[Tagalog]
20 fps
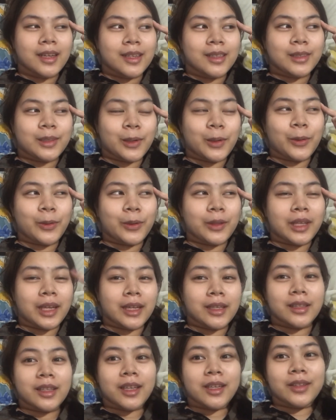So,
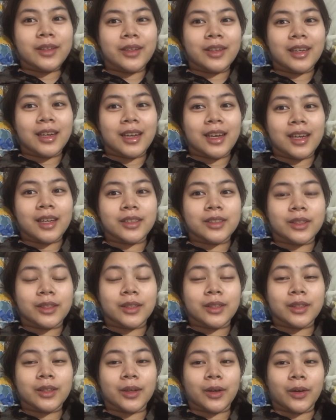nakita niyo yung reaction
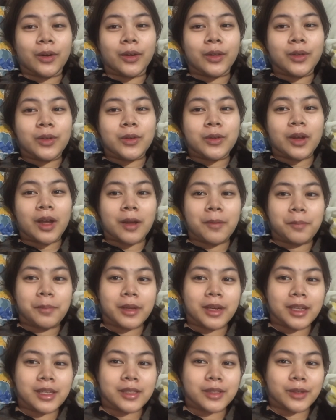ko, yung
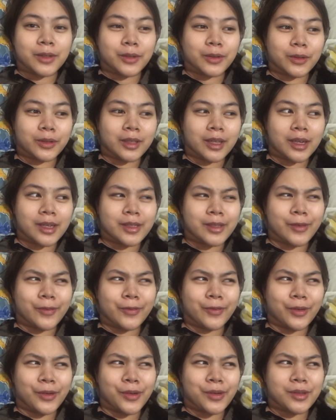happiness ko nung na-receive
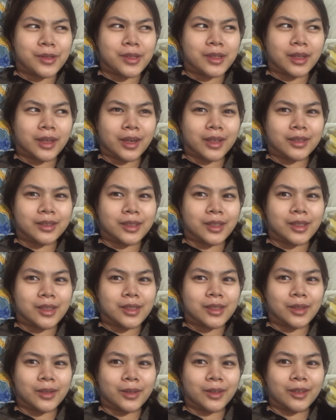ko yung
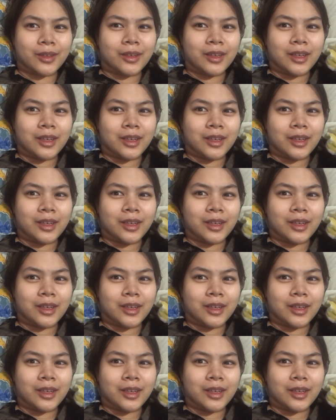scrunchies ko.